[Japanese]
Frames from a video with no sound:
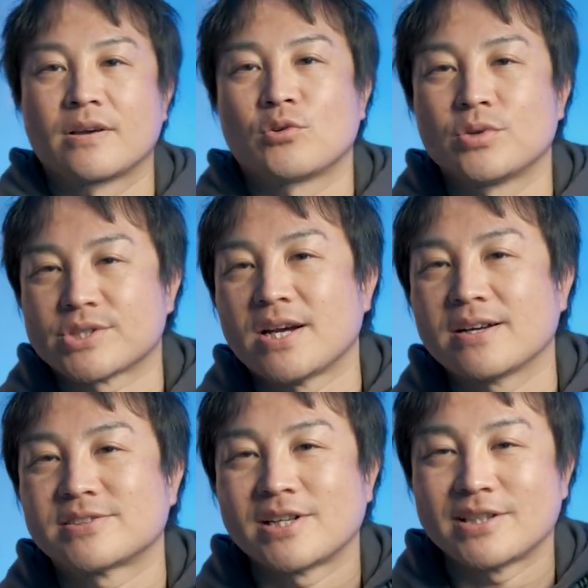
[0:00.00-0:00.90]
この
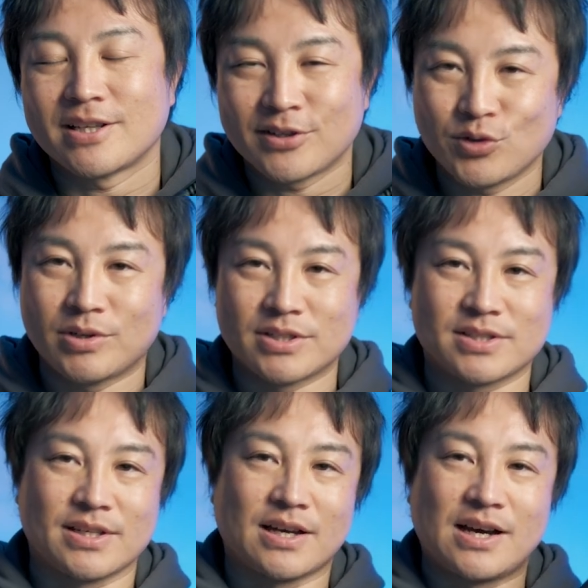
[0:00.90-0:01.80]
シャークスライダーなのはで
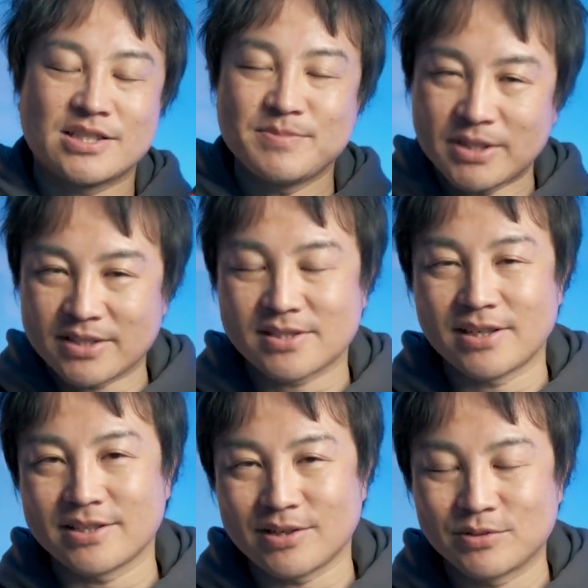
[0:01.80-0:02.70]
すね、初めて
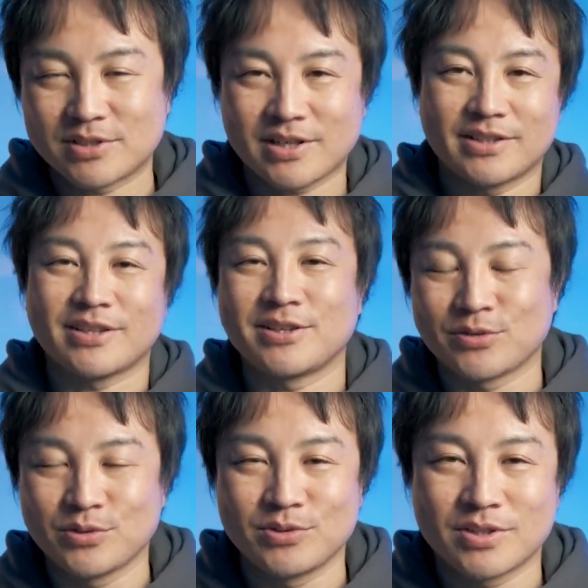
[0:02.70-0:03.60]
スライダーを使いたい
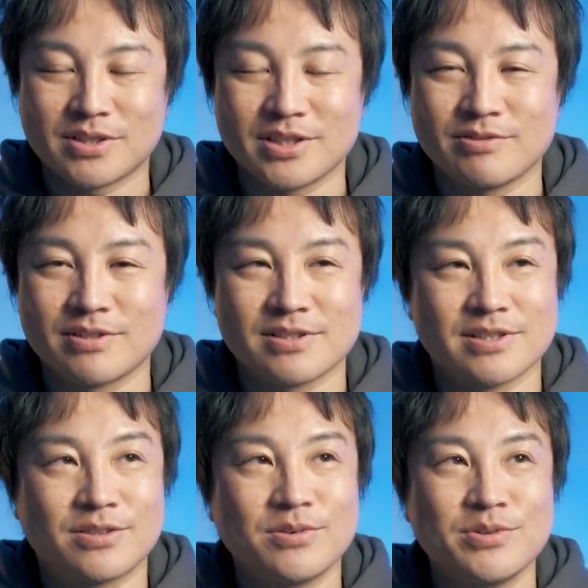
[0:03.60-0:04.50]
という方にはです
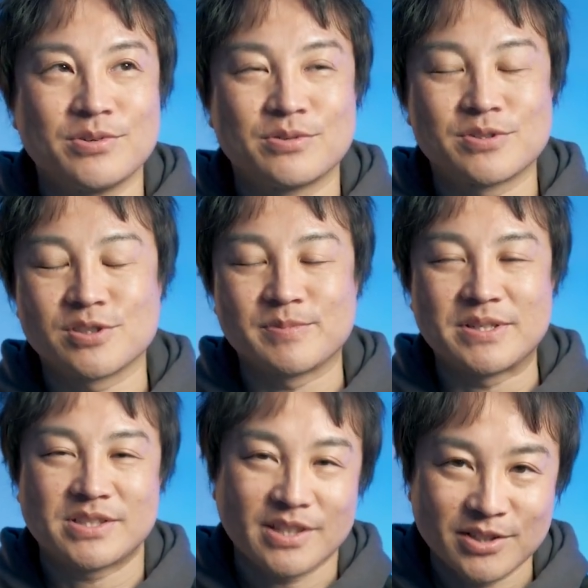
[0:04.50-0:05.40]
ね、特にお勧
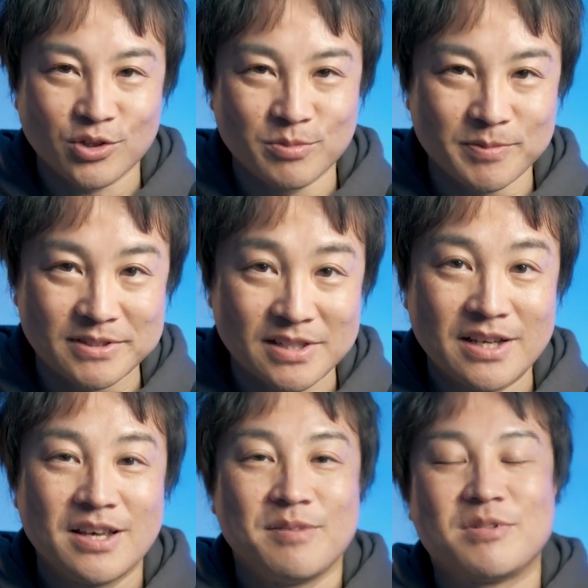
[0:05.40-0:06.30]
めしたいと思います。
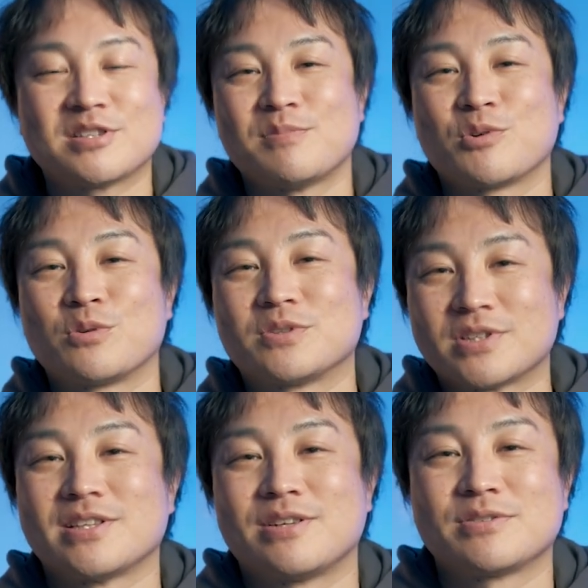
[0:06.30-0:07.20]
皆さんもこの
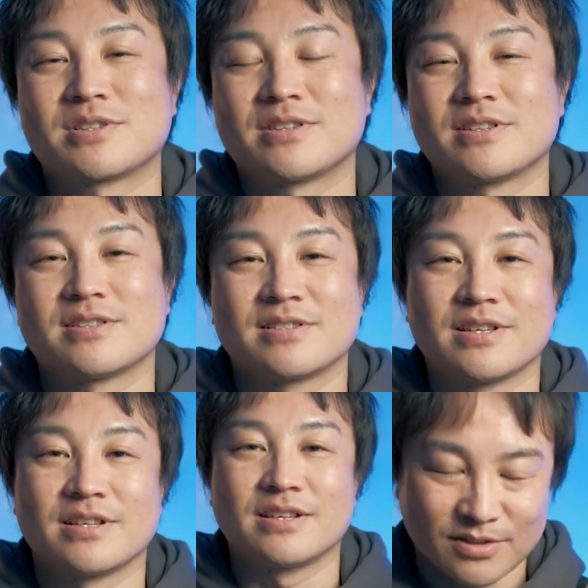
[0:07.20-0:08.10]
スライダーを使ってです
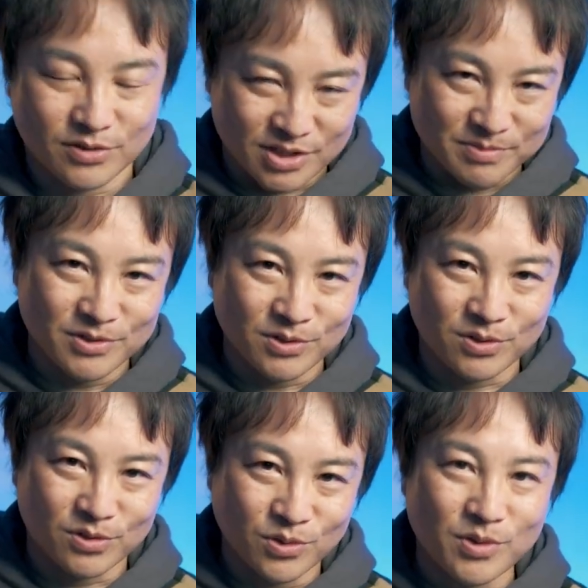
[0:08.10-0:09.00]
ね、自分
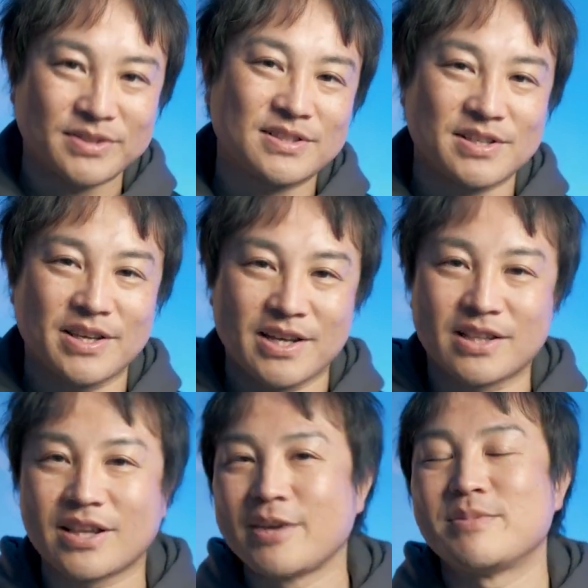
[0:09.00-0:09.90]
の動画撮影
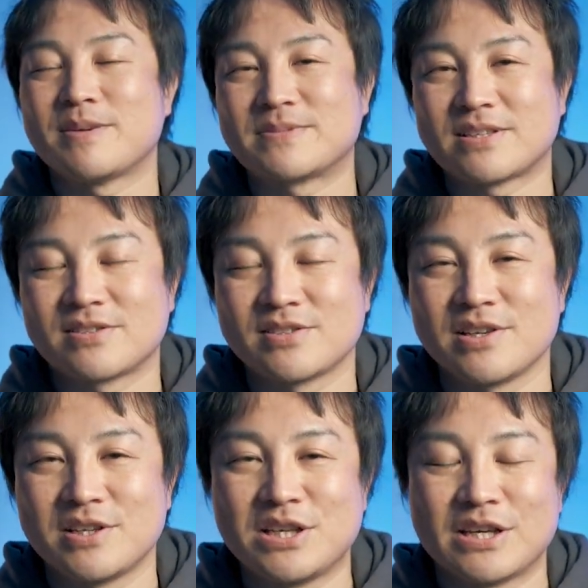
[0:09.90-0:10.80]
やタイムラプス撮
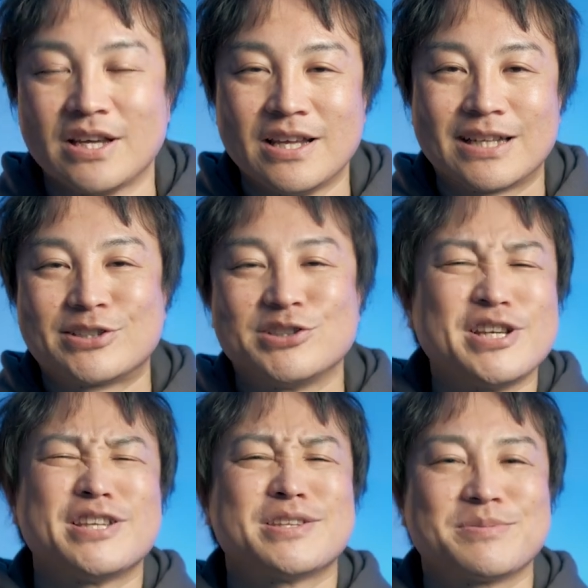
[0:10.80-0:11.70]
影に
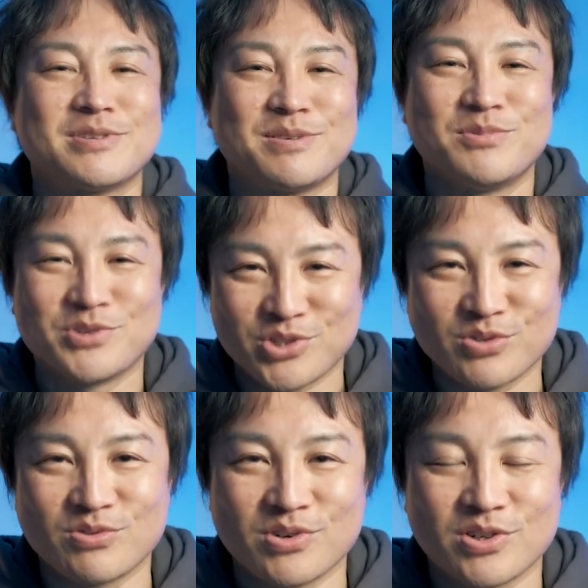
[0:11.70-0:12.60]
クリエイティブな
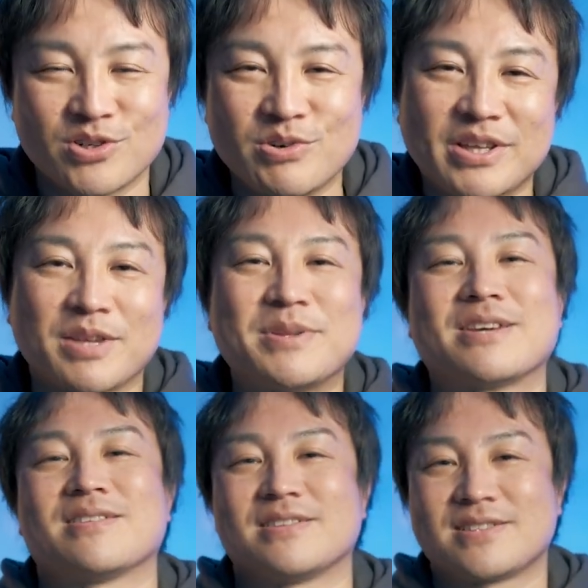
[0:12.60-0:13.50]
モーションを加えてみ
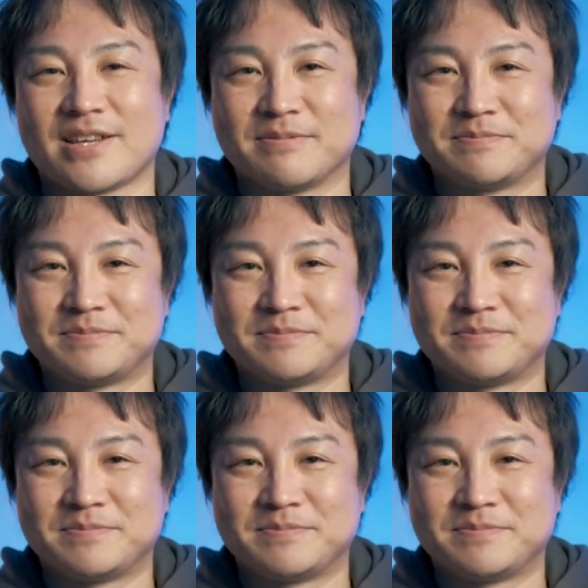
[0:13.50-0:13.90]
てください。